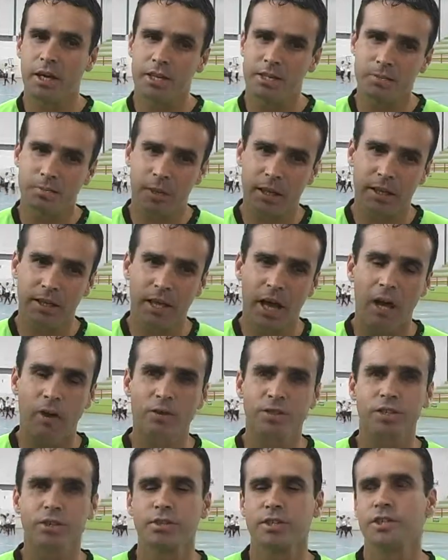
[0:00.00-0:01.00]

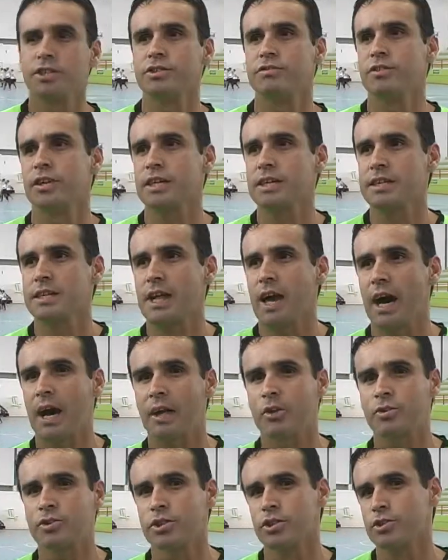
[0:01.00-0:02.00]
respeitar os seus
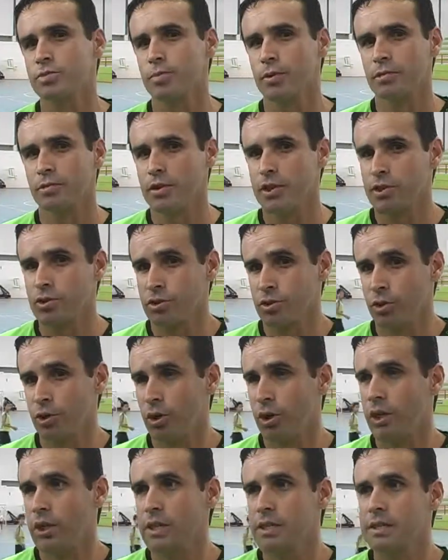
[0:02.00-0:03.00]
adversários, seus
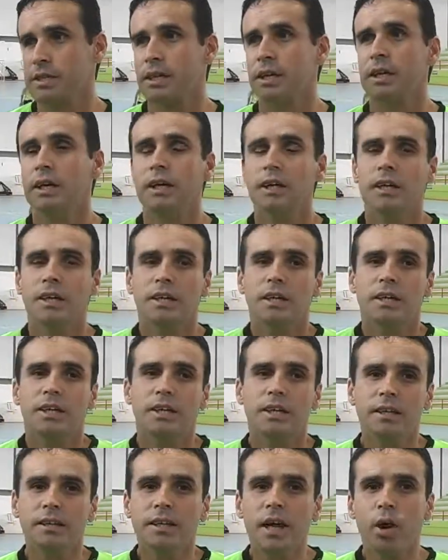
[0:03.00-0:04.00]
professores.
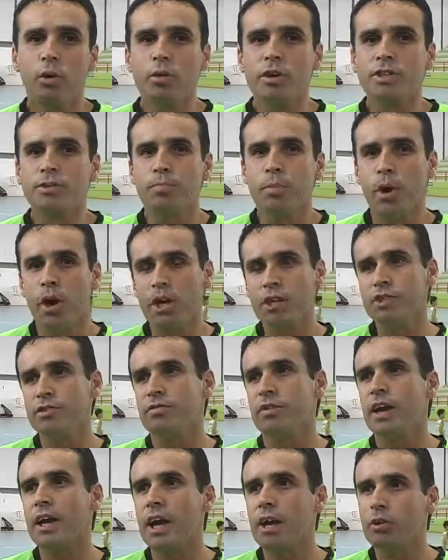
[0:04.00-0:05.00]
Então o
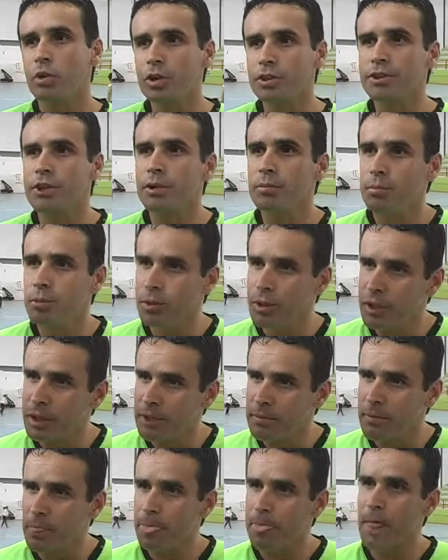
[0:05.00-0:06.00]
esporte vem a
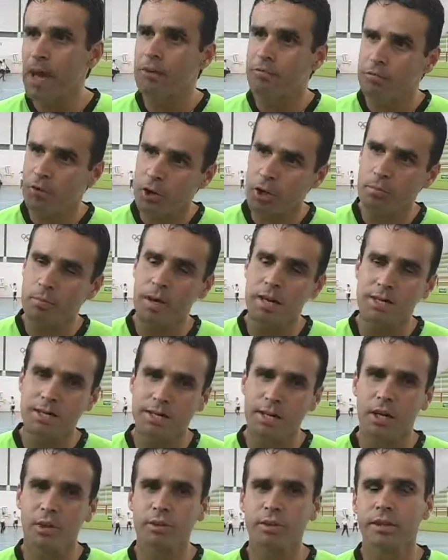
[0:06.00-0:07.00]
contribuir na
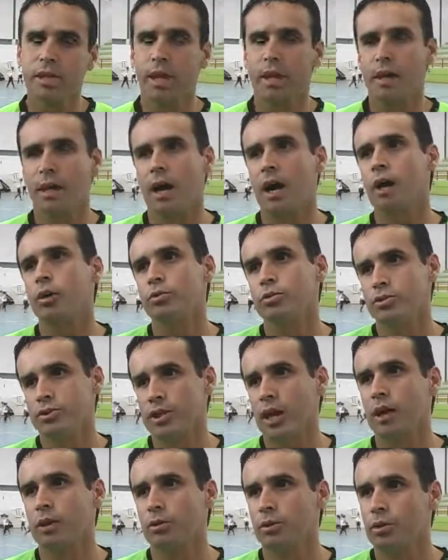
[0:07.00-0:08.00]
formação integral
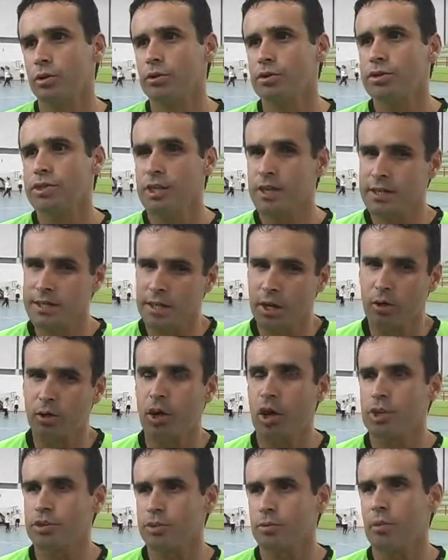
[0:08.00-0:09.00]
dos alunos, esse é
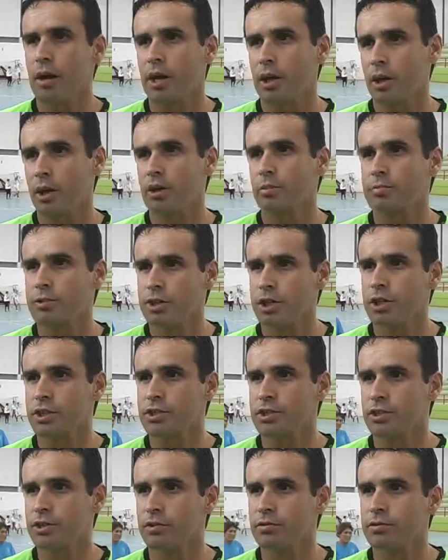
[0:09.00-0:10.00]
o nosso maior
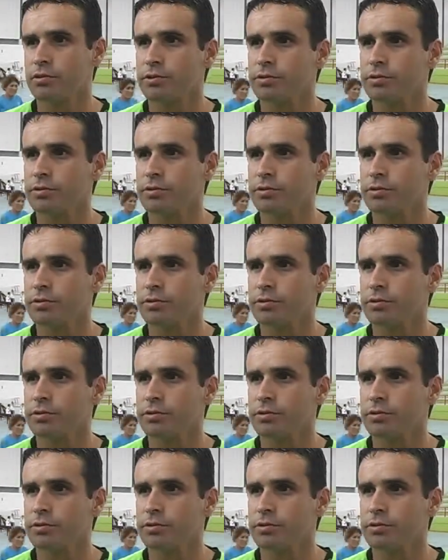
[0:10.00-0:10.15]
objetivo.